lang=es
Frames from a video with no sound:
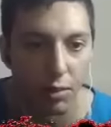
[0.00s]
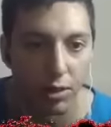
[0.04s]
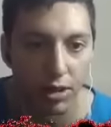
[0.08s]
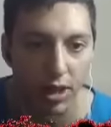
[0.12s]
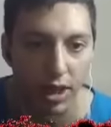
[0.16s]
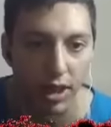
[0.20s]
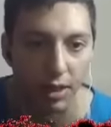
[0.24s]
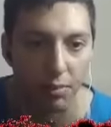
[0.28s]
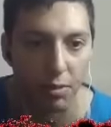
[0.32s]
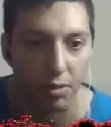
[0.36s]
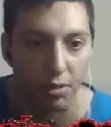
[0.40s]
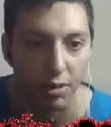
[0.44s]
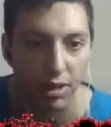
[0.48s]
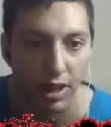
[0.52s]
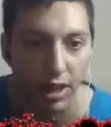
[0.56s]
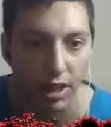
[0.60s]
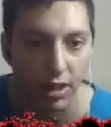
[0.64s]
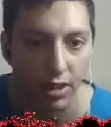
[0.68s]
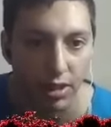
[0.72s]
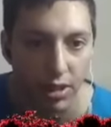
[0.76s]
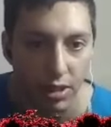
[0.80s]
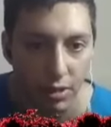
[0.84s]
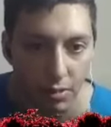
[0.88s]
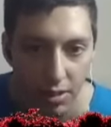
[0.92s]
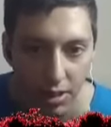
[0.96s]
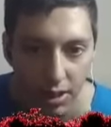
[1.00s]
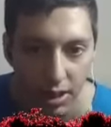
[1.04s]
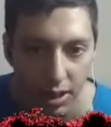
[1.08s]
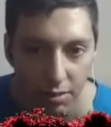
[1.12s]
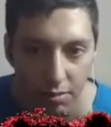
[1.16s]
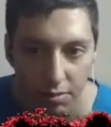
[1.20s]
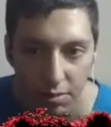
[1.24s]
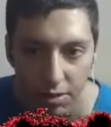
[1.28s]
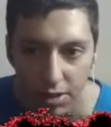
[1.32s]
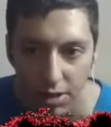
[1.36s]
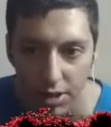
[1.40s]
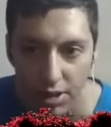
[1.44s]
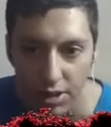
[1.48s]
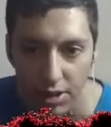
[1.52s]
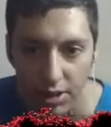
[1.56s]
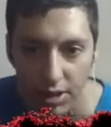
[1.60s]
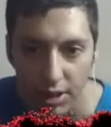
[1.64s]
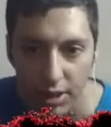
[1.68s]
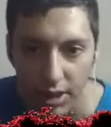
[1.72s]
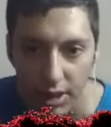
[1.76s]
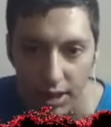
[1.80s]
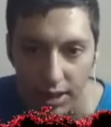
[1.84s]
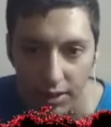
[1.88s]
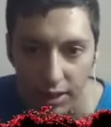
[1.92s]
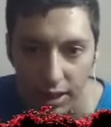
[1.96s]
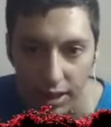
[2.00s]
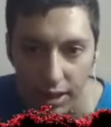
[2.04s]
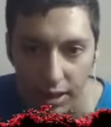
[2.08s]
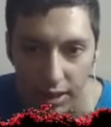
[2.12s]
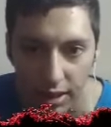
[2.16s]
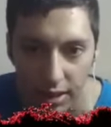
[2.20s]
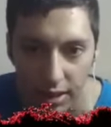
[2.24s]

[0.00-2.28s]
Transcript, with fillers: usar la memoria, no sé por qué, por razones de la vida.